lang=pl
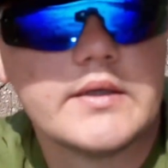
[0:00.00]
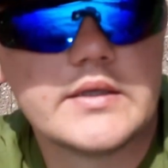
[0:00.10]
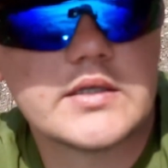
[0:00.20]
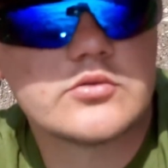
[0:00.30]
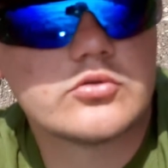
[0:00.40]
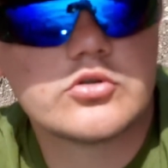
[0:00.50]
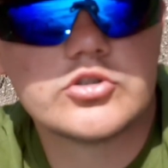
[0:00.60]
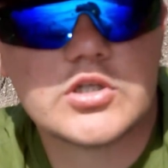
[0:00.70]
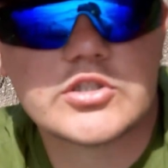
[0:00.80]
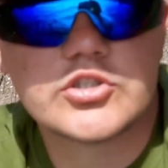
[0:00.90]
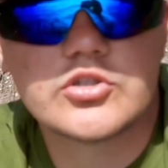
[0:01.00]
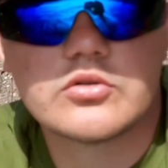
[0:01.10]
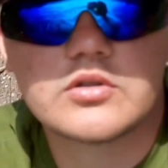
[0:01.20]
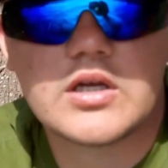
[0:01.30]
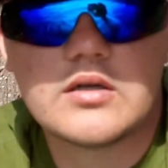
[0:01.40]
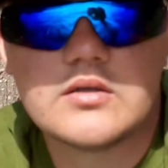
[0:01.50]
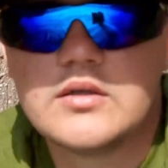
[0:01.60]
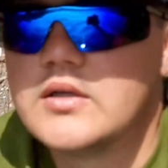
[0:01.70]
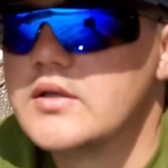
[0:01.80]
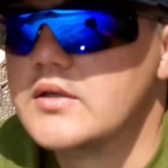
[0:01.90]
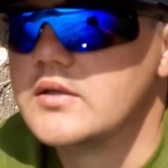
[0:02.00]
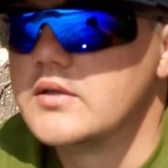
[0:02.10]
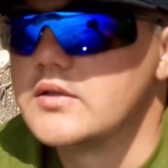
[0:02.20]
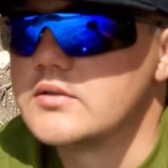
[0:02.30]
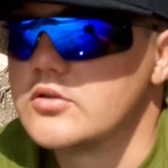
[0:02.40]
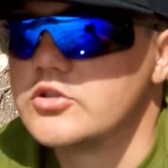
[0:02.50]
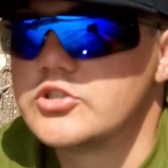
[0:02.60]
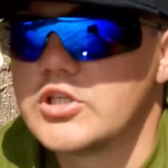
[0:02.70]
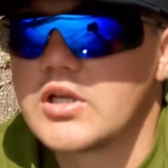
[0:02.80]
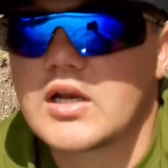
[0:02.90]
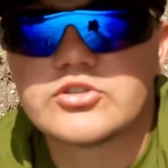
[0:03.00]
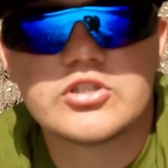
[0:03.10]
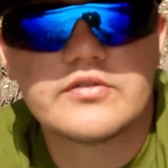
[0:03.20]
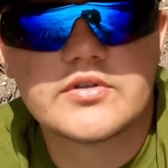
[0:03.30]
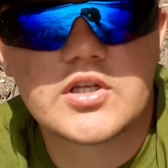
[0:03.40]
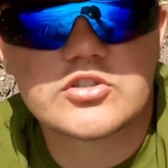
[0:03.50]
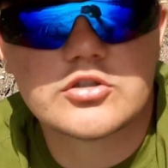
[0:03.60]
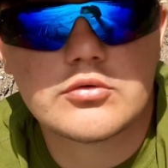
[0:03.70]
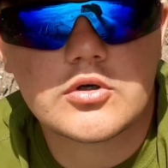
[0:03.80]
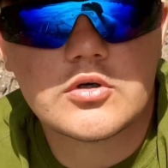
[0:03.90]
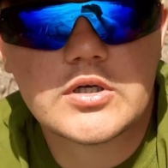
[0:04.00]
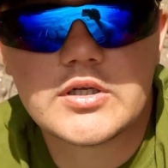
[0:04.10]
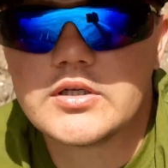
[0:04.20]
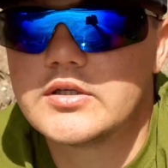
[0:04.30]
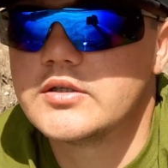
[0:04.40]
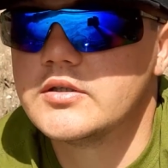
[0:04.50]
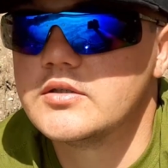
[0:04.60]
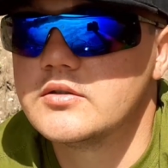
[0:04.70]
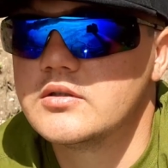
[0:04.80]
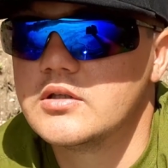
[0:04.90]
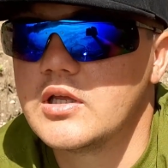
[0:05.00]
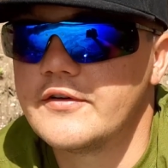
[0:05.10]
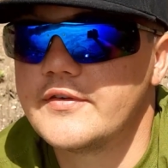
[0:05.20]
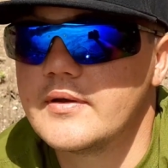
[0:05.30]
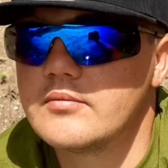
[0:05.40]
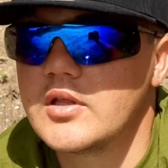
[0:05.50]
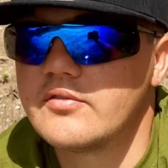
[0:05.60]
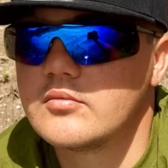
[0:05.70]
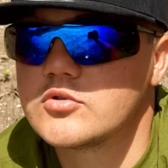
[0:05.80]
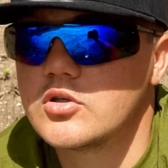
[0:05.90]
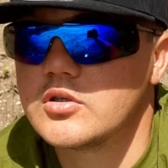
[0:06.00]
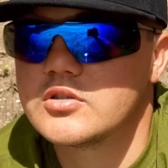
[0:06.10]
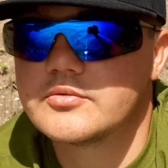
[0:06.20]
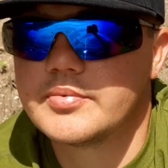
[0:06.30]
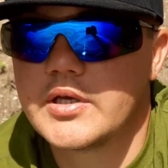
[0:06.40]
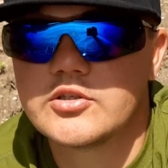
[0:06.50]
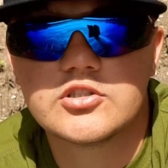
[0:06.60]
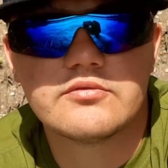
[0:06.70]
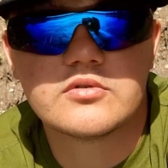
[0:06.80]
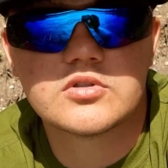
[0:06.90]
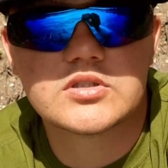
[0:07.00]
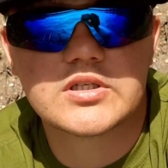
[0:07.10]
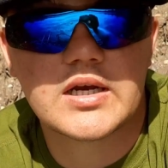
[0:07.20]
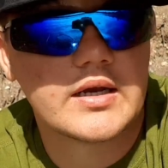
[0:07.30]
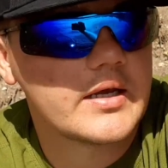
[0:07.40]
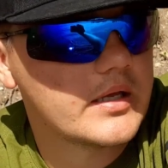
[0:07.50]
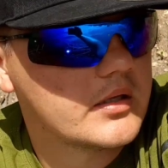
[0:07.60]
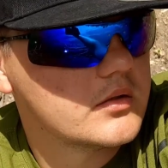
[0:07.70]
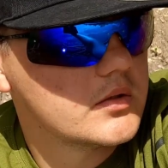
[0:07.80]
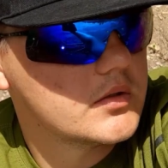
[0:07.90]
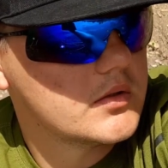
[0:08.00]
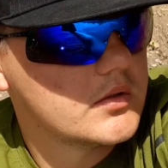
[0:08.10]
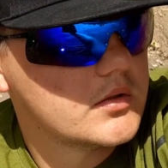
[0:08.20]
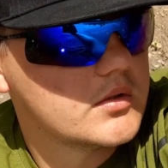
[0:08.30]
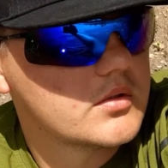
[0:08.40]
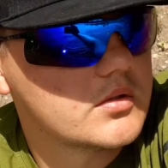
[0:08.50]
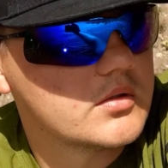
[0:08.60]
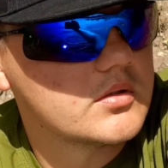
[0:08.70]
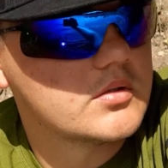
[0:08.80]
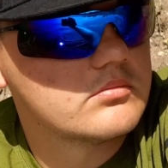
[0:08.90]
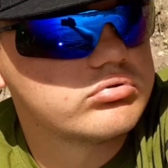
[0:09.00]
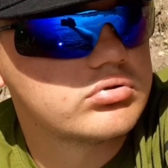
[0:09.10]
Jest już godzina dziesiąta. No nic się na razie nie wydarzyło. Y, nie wiem, nie wiem co jest 5, nie wiem co jest grane. Y,